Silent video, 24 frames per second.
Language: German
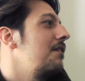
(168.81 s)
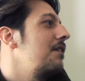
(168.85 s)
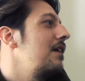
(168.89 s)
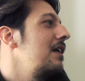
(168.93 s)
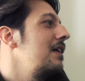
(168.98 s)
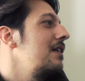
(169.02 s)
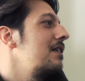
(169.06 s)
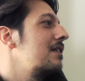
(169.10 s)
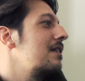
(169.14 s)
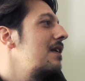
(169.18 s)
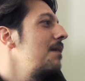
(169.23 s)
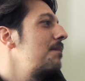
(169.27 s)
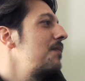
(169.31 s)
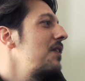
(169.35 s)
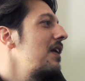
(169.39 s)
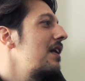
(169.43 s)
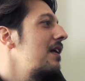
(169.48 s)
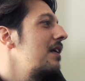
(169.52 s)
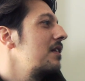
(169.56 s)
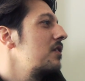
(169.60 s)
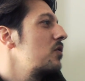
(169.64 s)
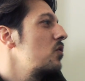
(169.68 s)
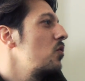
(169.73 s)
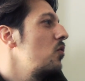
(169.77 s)
Ja, Weil das es gibt ja
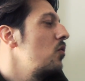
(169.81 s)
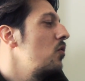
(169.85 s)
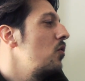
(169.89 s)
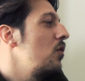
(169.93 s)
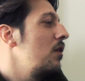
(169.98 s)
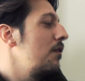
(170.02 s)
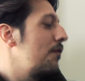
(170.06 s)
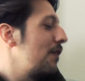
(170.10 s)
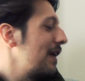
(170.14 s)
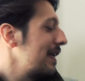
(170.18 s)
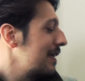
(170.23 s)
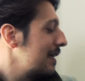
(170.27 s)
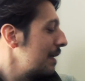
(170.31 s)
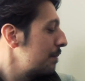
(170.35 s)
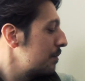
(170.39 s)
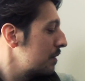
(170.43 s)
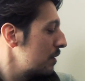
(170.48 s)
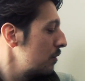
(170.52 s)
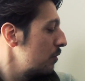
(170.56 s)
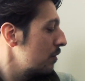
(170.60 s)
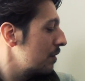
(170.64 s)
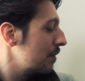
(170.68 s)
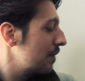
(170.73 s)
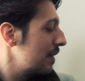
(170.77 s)
dann so, vielleicht gibt
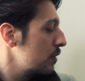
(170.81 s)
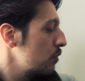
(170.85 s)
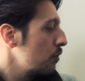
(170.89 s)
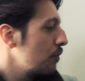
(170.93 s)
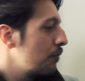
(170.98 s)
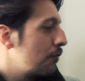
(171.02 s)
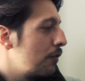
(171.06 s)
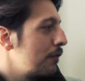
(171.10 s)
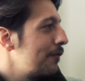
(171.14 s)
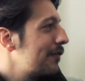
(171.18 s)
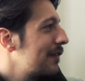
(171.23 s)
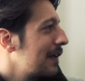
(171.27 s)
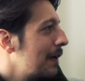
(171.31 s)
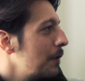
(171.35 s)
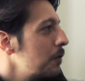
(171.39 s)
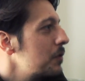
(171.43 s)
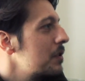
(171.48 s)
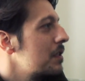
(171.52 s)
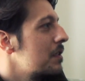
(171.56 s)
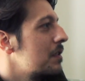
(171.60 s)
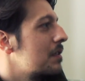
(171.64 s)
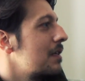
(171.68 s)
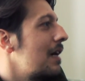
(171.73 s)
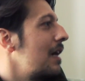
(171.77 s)
es irgendwann so
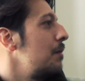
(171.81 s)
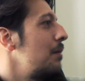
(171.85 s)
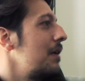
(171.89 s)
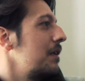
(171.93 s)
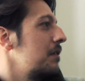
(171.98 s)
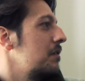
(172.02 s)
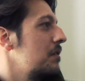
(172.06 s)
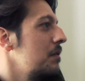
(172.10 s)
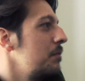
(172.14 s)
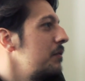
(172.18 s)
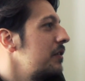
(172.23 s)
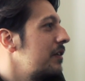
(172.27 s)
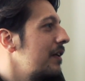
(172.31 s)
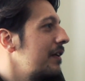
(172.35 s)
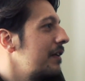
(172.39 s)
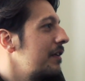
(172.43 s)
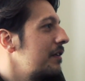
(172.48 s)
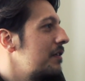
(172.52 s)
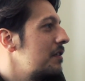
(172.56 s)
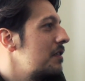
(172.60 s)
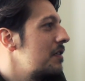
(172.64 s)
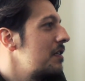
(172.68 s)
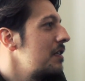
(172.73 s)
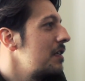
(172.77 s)
5000 Alberts im
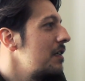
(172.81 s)
Internet,